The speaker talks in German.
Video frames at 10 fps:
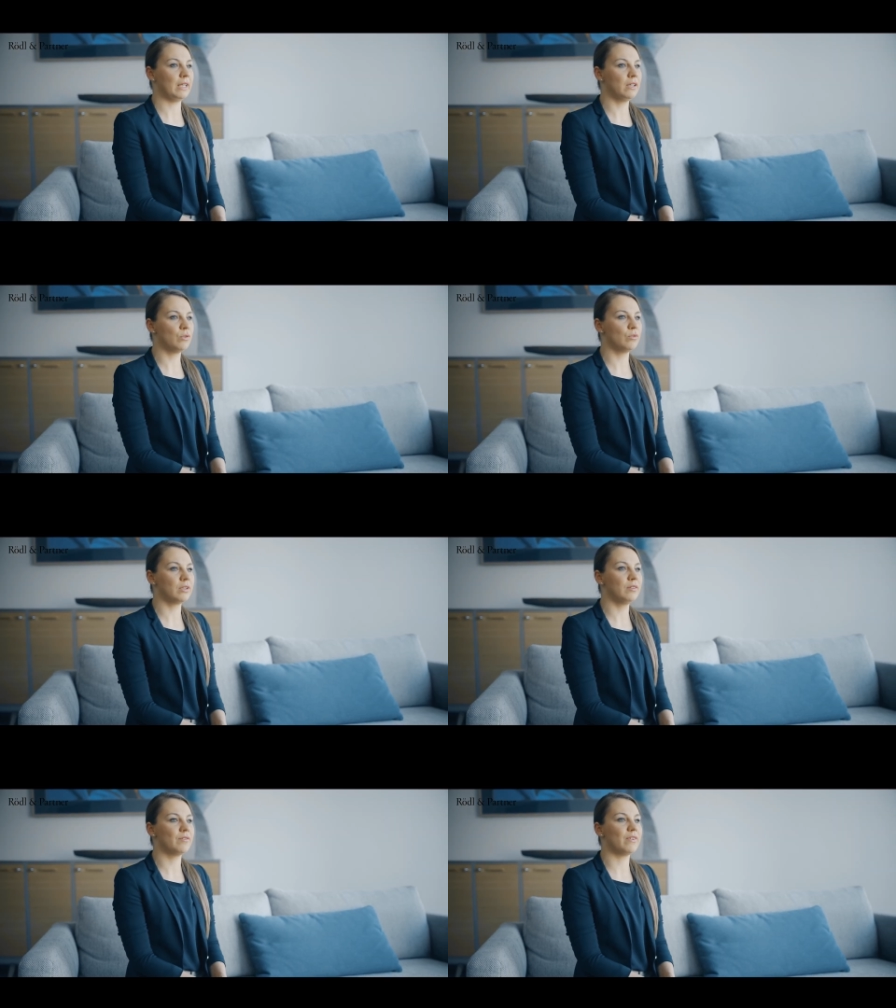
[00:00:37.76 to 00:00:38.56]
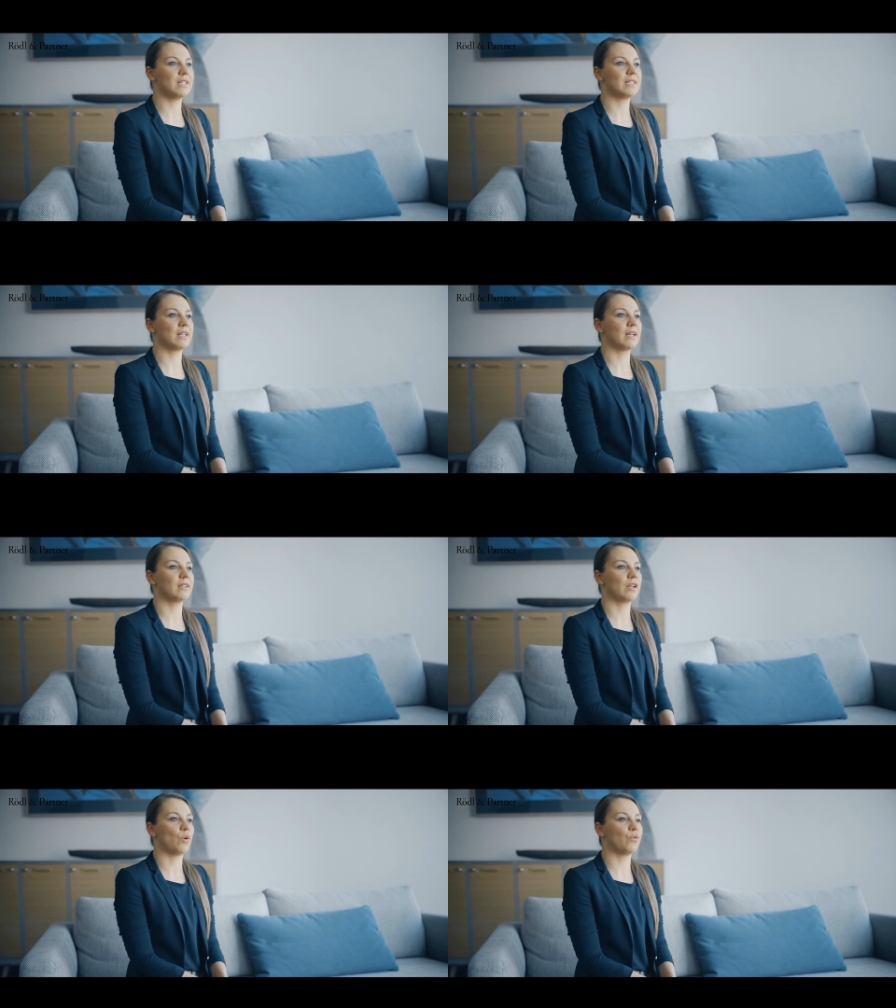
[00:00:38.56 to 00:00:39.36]
Regelungen weist
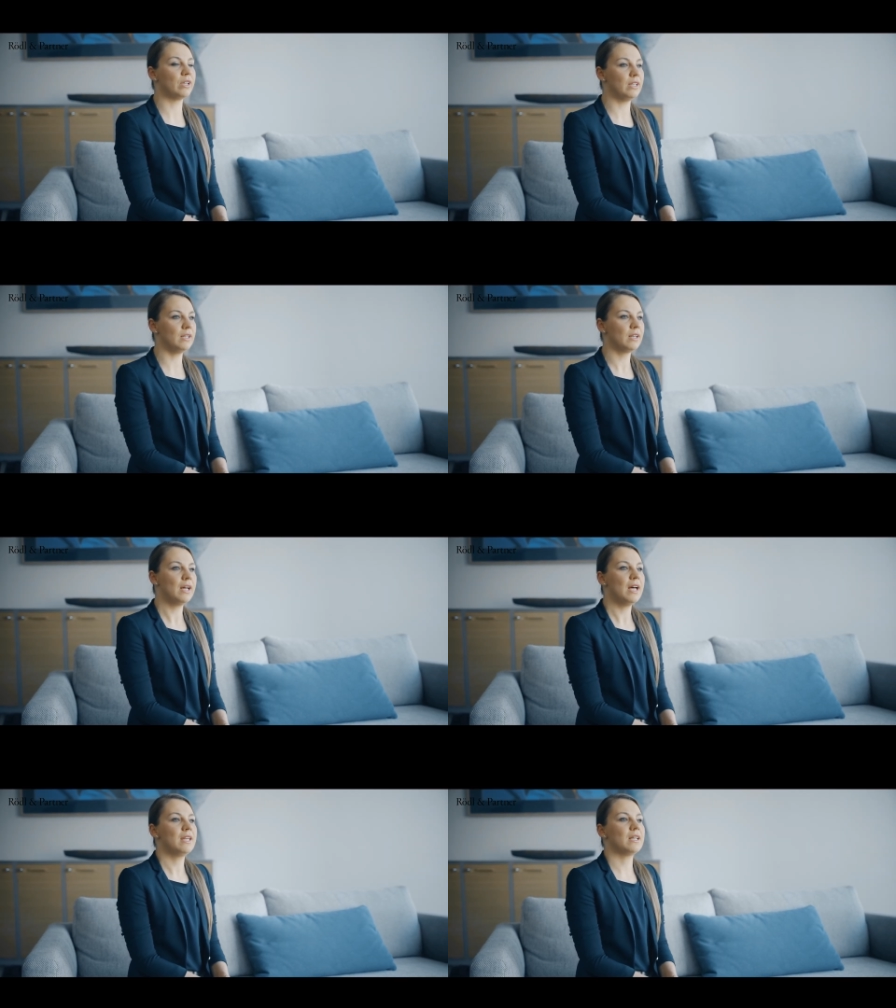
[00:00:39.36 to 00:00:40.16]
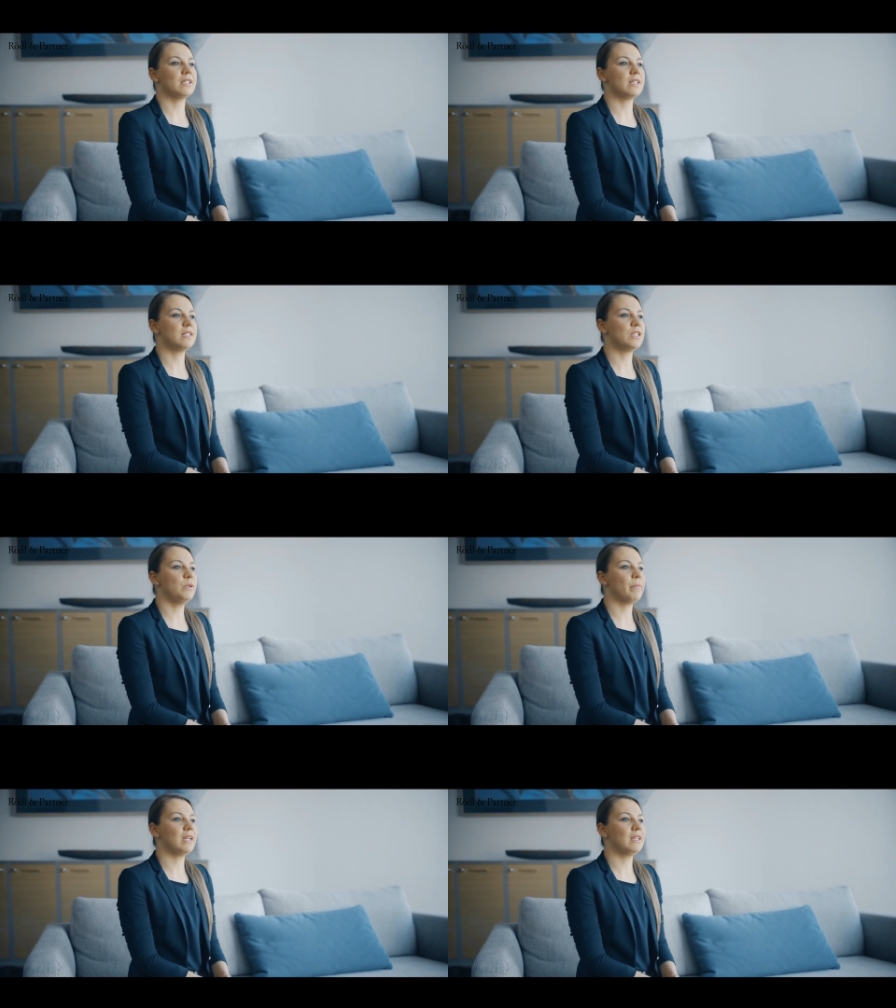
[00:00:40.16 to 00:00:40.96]
direkt darauf hin, dass es
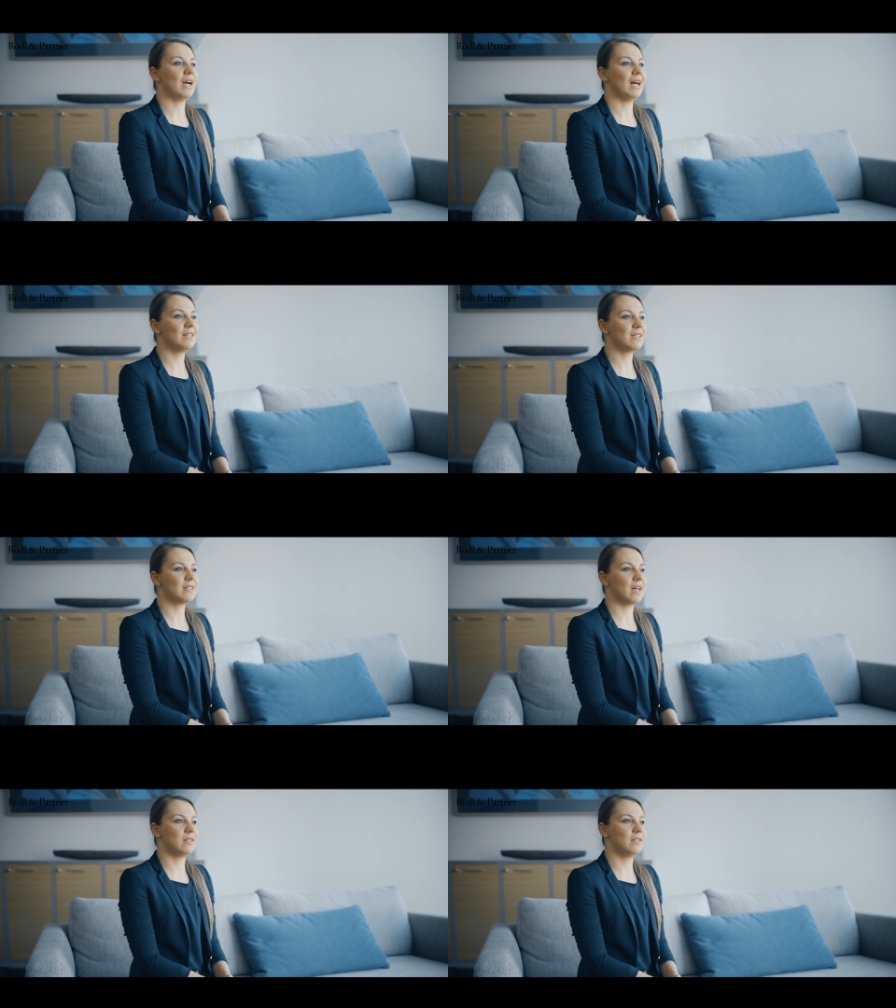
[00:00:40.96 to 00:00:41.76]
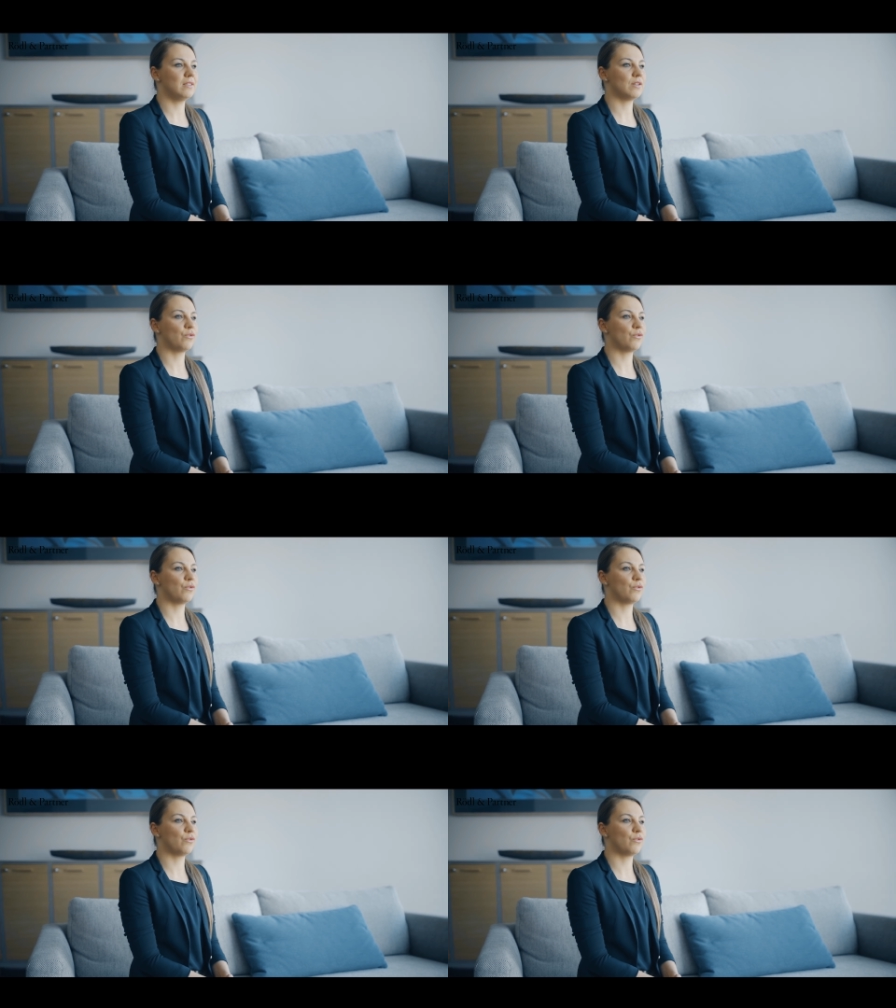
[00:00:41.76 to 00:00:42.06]
sich bei den Adressaten dieser